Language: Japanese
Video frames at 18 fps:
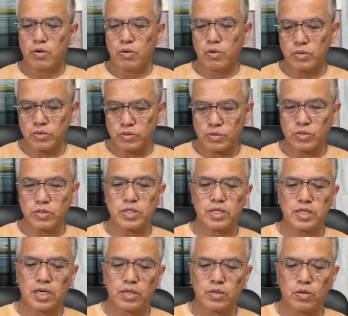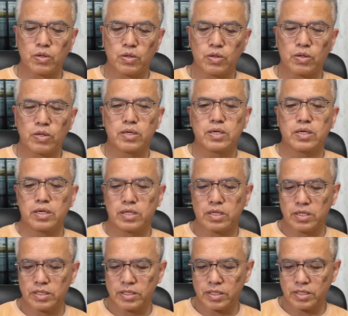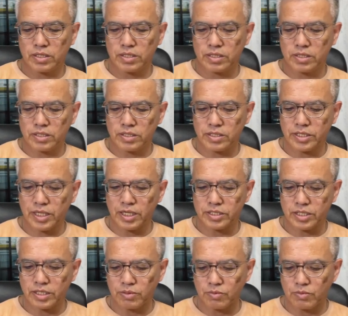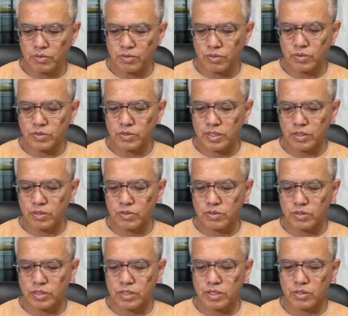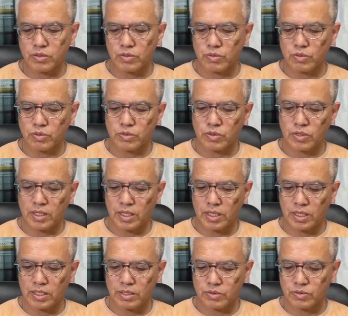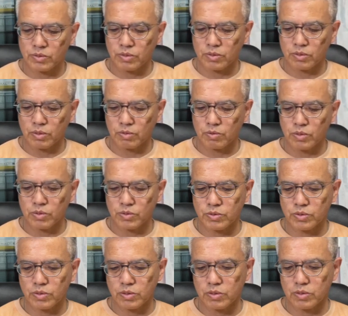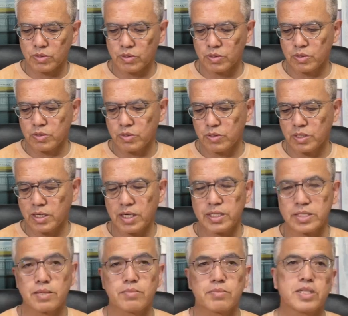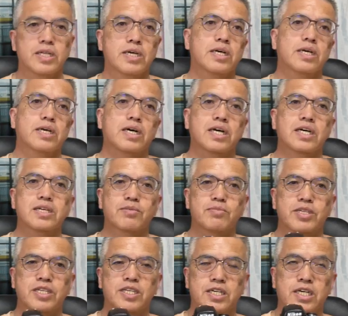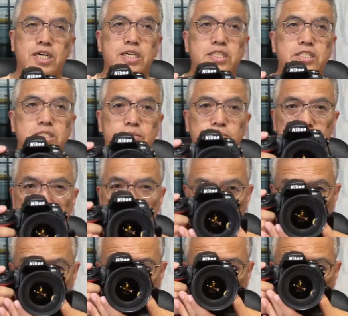本当に写真を撮ってるっていう音がするのをすごく肌身に感じました。